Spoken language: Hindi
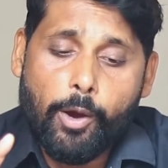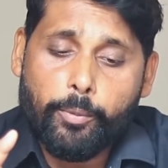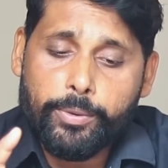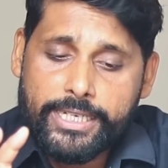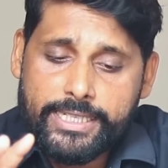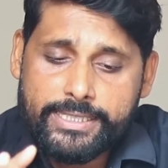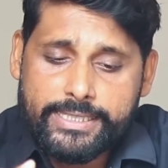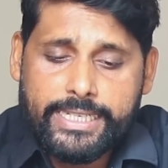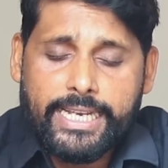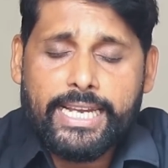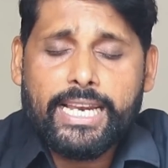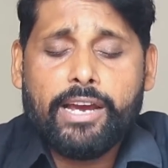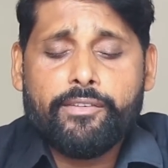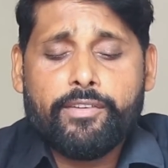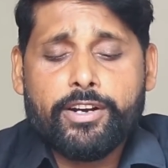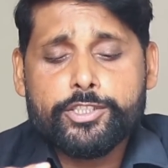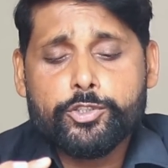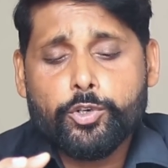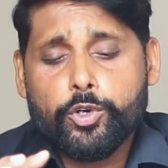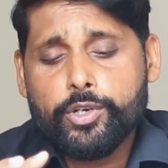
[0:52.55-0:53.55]
अब इसके
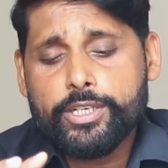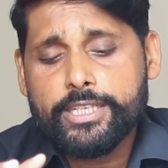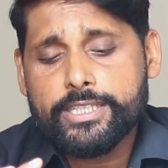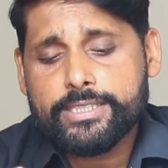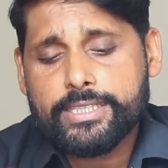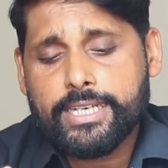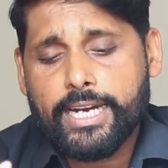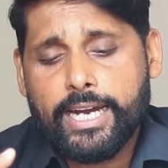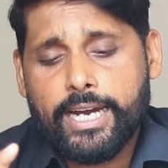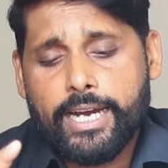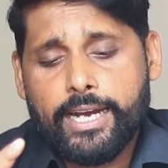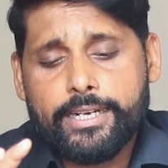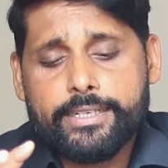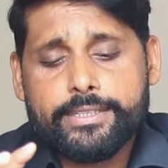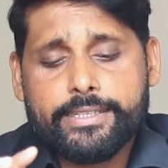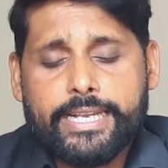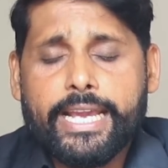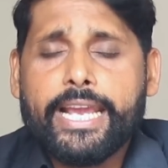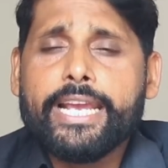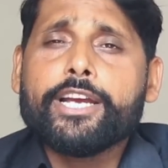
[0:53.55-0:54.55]
अलावा जो इसका
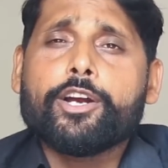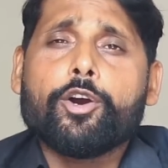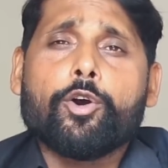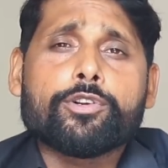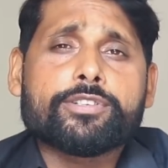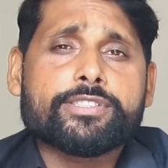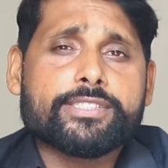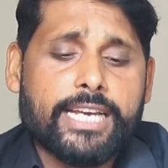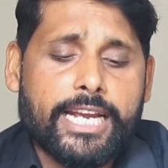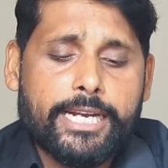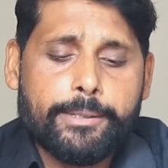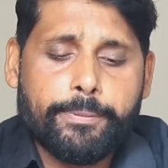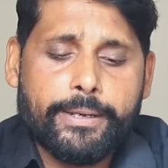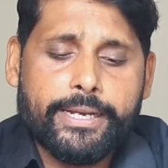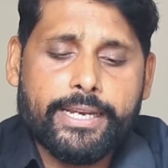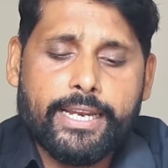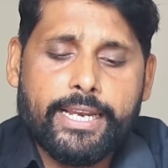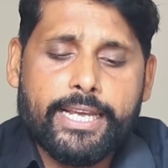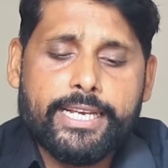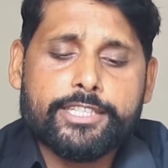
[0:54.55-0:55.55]
टैंक और साइड
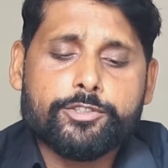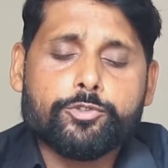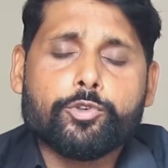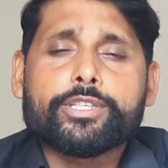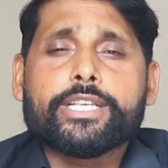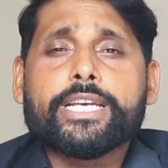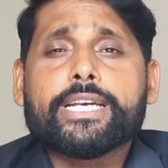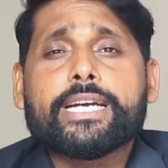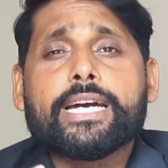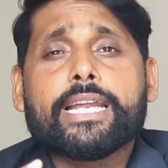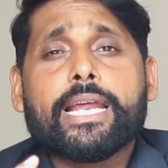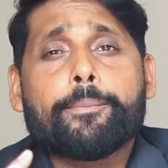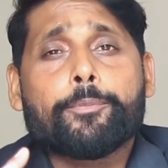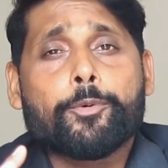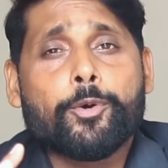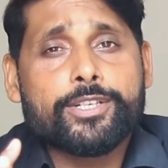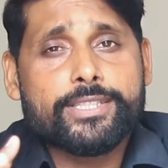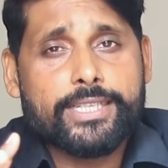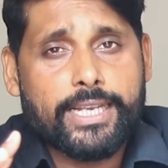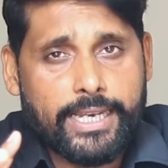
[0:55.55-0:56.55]
पैनल है इसको देखकर
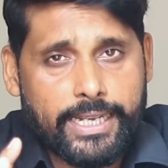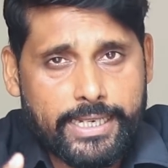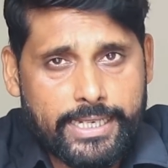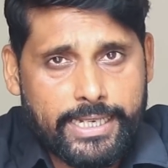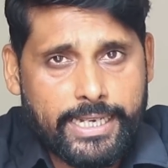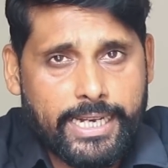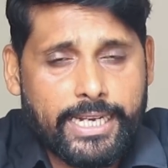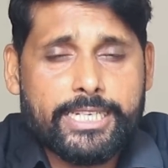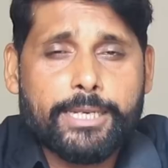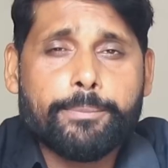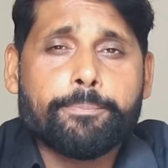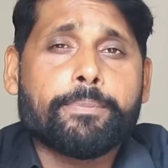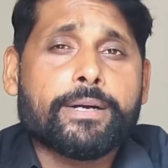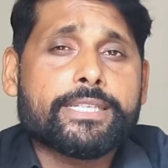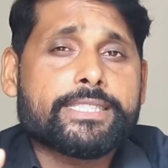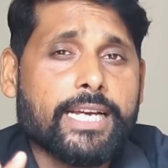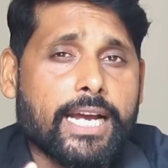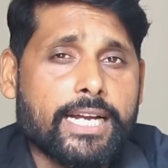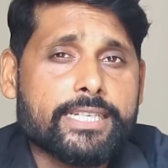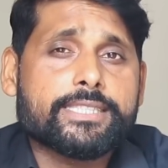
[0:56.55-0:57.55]
आपको ऐसा लगेगा कि
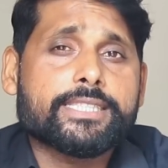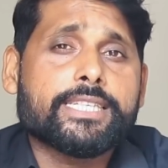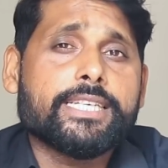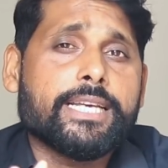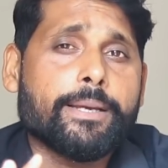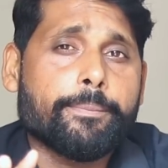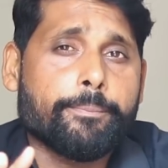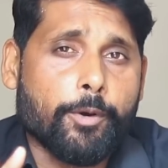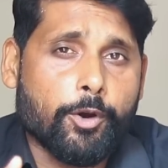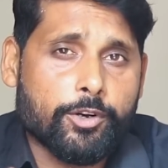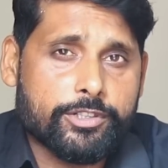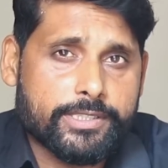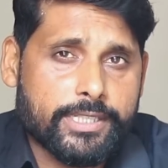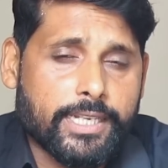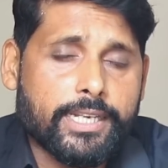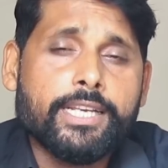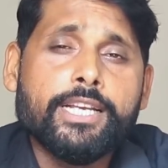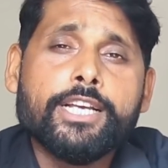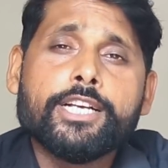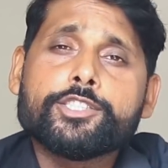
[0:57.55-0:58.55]
बजाज की ये
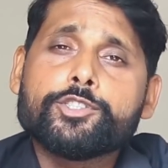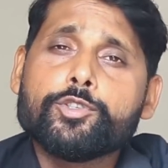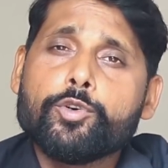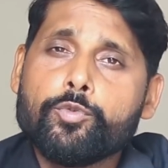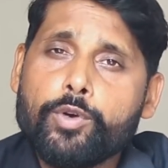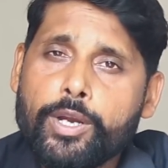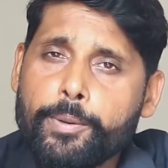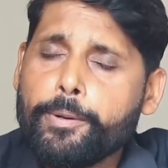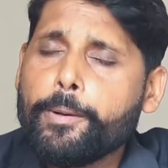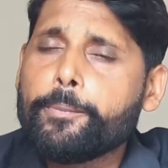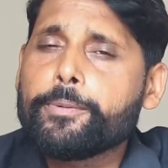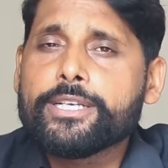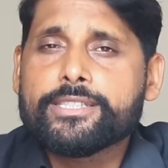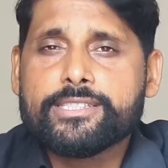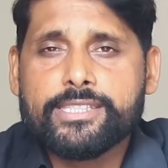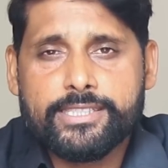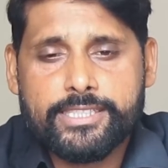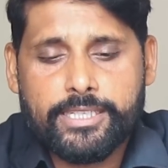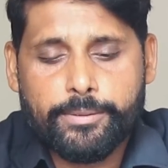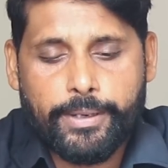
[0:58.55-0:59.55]
बॉक्सर जो
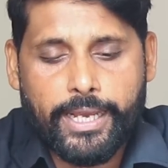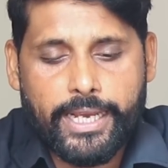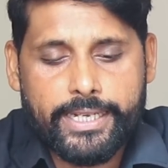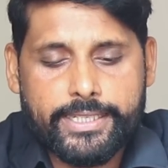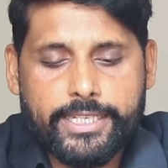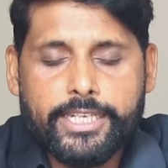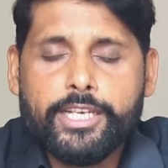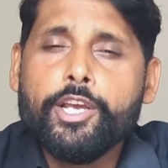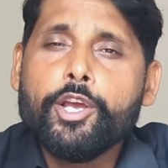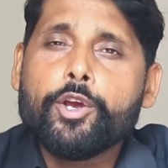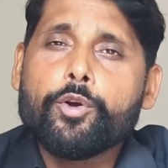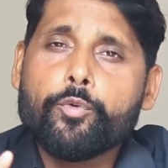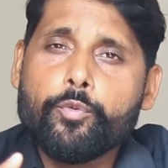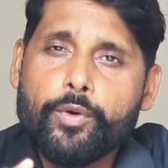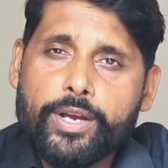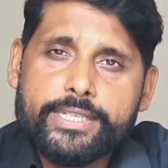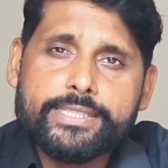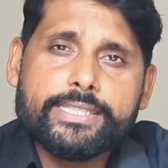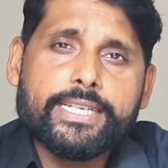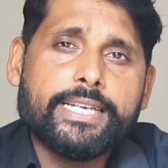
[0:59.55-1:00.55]
150 सीसी में आई थी
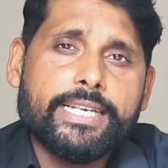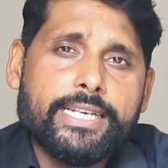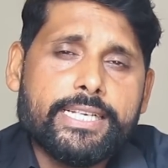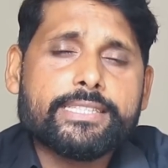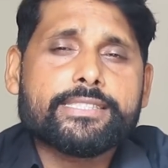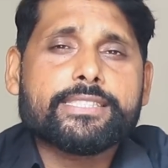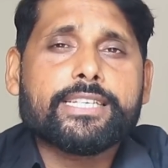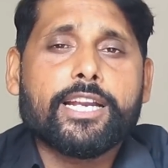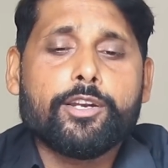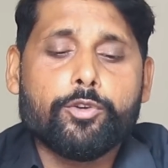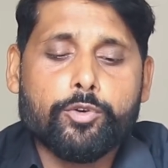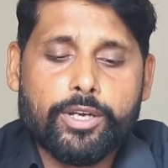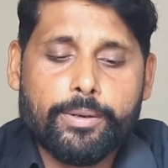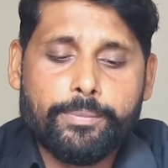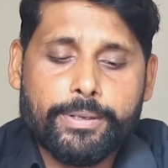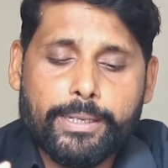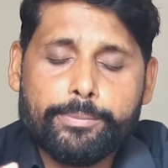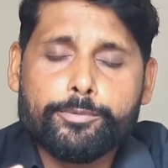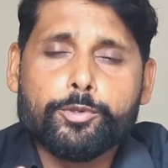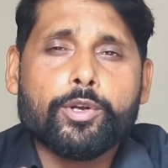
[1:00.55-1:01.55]
वैसे ही इसका लुक
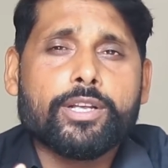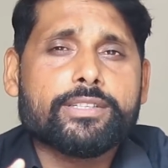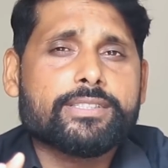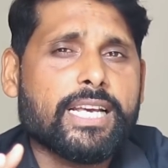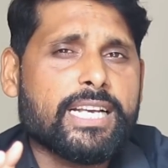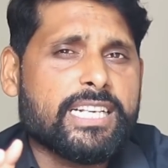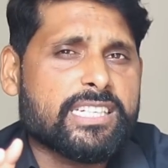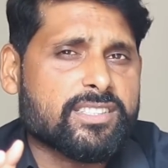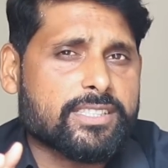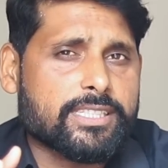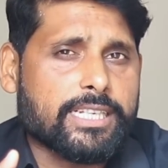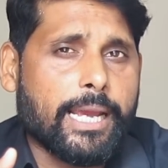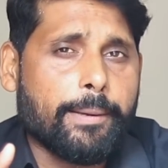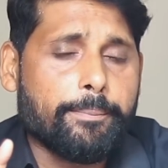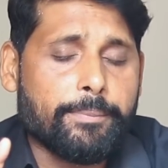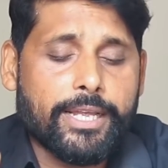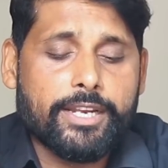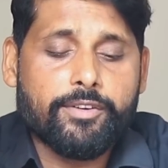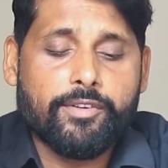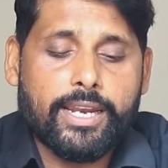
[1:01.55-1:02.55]
है मतलब थोड़ा सा
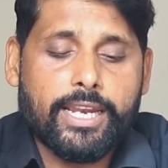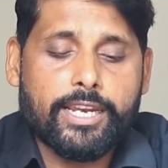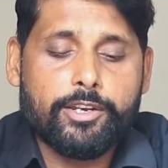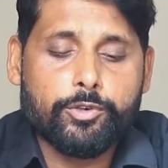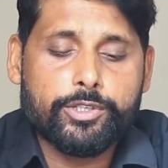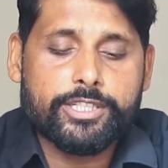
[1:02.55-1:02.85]
स्कैम्बलर वाला